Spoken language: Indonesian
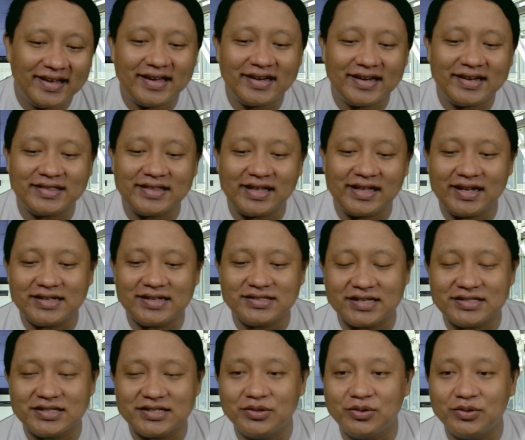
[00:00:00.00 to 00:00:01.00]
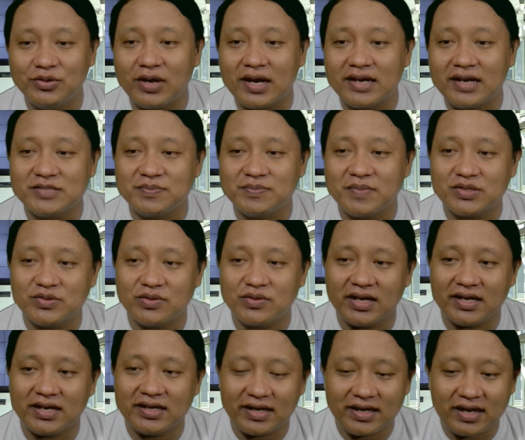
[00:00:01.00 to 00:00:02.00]
ya kita lihat saja dulu Anies
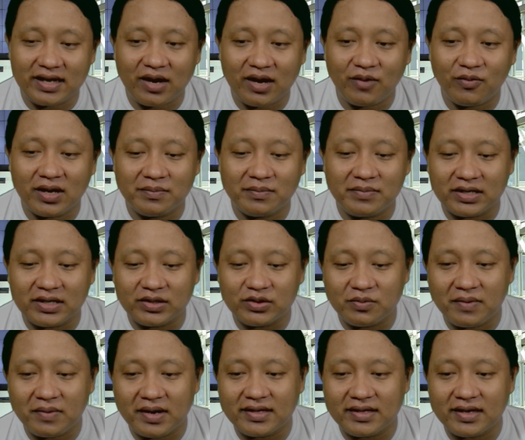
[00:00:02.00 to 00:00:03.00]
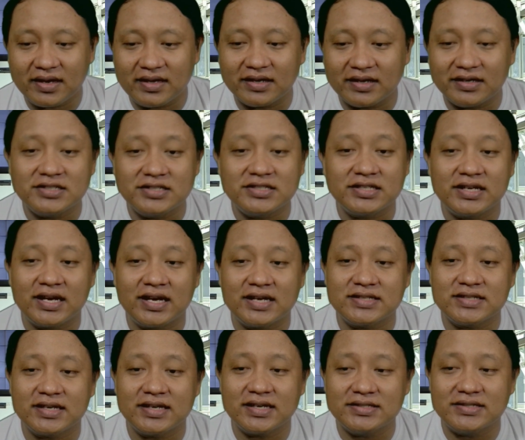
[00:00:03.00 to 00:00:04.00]
Baswedan dari awal begitu banyak yang dicegal sana